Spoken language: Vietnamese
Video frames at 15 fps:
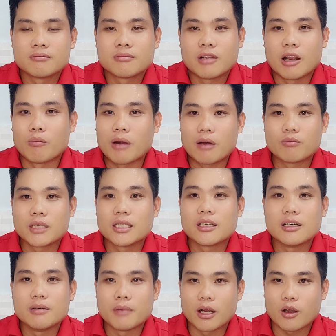lòng lộng ti
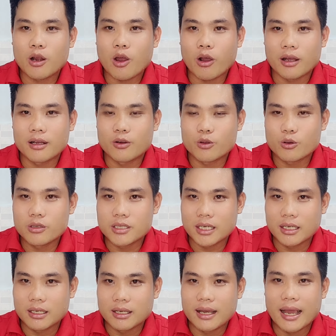thưa mà khó lọt ha cô chú anh
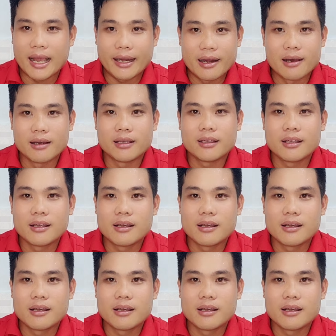chị hãy đợi